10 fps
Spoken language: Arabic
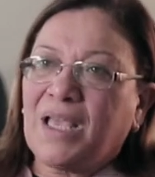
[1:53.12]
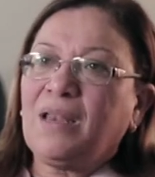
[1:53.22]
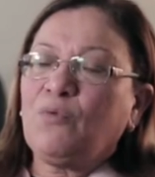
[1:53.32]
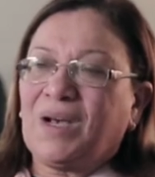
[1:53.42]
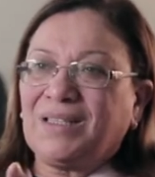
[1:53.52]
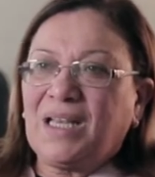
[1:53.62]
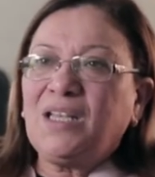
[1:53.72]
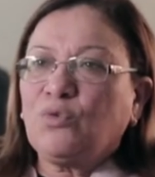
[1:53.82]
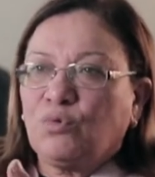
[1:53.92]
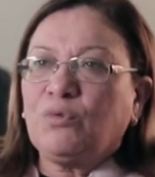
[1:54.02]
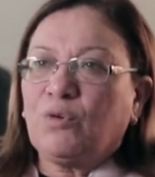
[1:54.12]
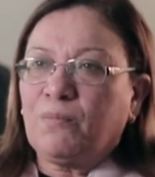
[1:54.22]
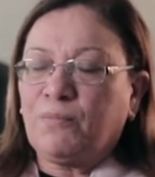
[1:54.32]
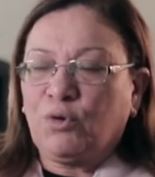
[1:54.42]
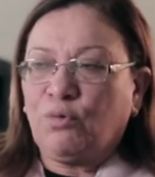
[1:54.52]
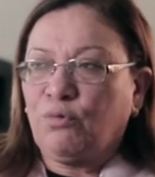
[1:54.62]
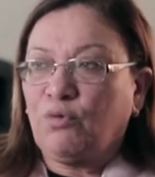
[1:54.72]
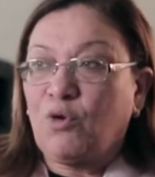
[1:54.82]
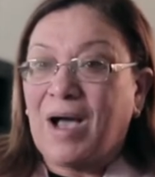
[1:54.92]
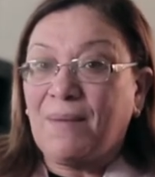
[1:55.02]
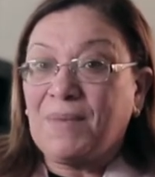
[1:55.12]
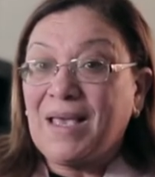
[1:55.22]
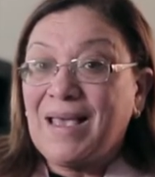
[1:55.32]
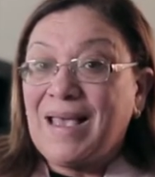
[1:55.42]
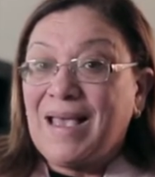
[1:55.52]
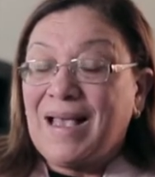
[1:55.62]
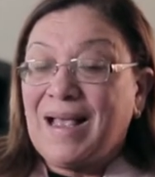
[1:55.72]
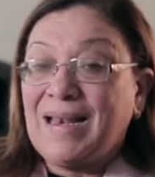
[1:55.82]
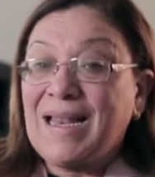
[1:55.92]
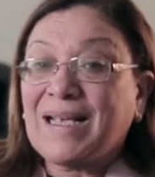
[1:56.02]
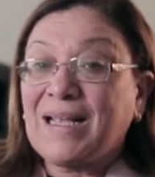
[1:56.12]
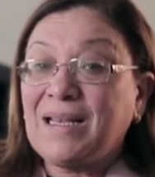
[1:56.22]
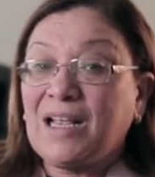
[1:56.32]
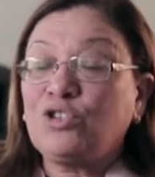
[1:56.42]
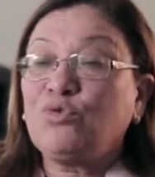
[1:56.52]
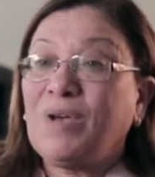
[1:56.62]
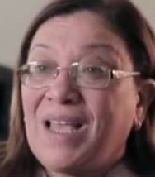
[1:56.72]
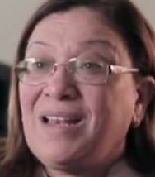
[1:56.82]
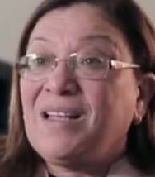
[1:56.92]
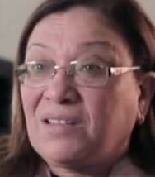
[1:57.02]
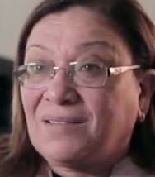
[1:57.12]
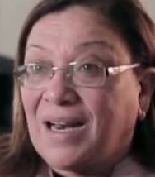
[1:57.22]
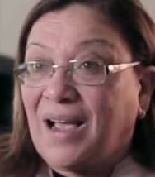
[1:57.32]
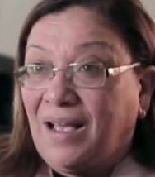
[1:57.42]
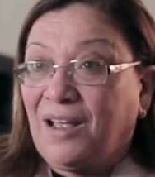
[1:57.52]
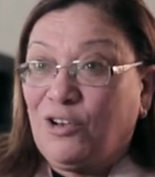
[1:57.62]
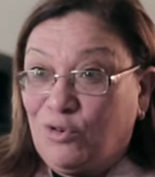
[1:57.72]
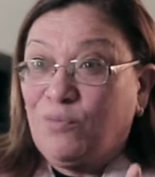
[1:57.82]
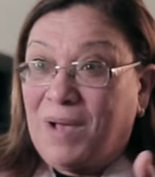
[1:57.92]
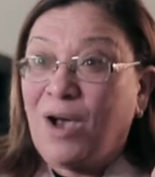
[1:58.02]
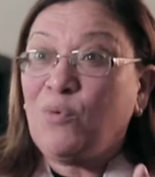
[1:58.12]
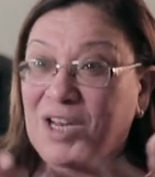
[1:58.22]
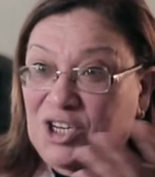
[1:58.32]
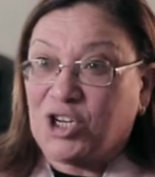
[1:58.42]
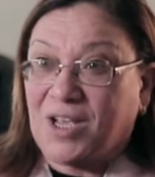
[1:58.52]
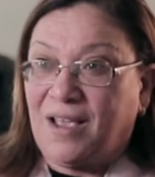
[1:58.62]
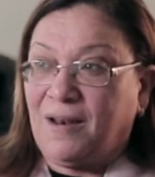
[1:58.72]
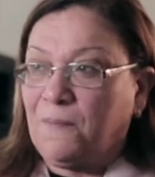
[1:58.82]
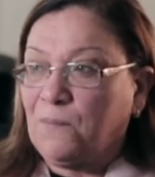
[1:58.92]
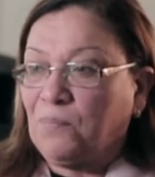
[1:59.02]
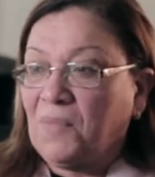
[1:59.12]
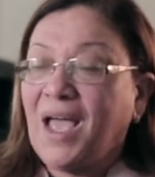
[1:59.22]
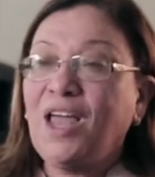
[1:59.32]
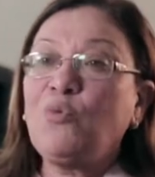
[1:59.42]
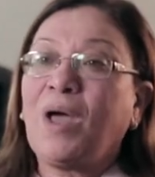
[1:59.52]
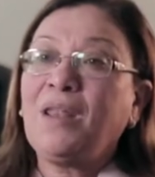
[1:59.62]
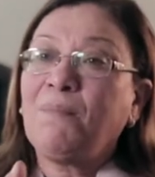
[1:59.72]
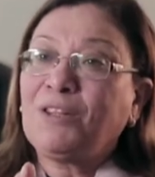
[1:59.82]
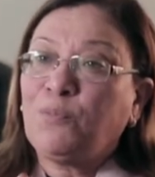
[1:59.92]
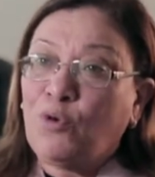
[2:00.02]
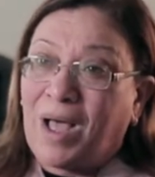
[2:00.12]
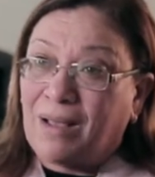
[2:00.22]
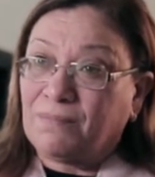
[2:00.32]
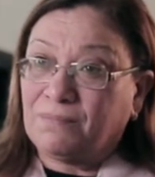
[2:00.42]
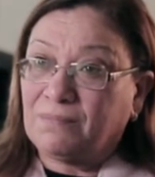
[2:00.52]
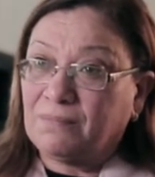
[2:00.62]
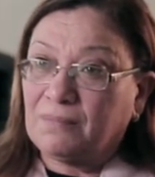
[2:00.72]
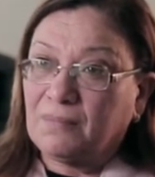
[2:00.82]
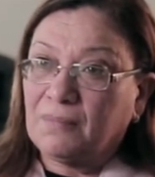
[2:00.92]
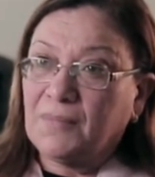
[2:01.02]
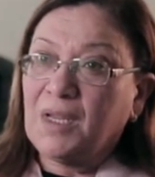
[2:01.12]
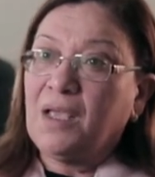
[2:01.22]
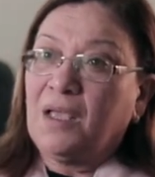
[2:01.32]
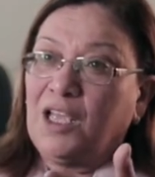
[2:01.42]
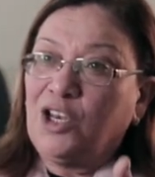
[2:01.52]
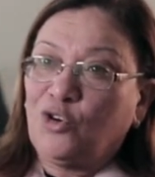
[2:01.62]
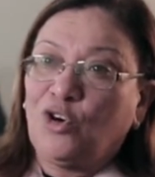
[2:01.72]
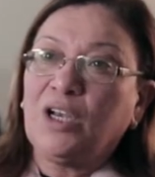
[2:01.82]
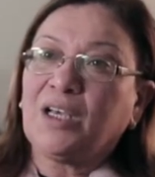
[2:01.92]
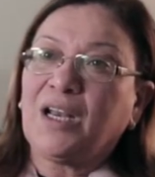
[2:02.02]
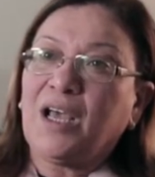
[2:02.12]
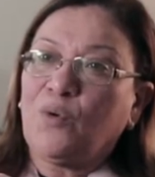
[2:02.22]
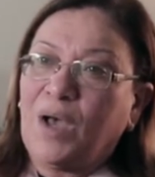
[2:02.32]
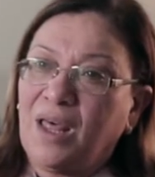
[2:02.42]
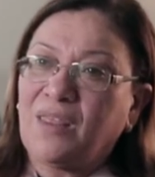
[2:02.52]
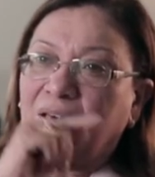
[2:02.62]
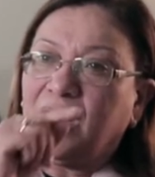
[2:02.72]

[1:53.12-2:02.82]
كان وقت اللي يكون بحضور محامي لكن السؤال اللي تطرح اليوم هاو الإشكال أنه عندنا مطبوعة اللي يقول لك راهو حذا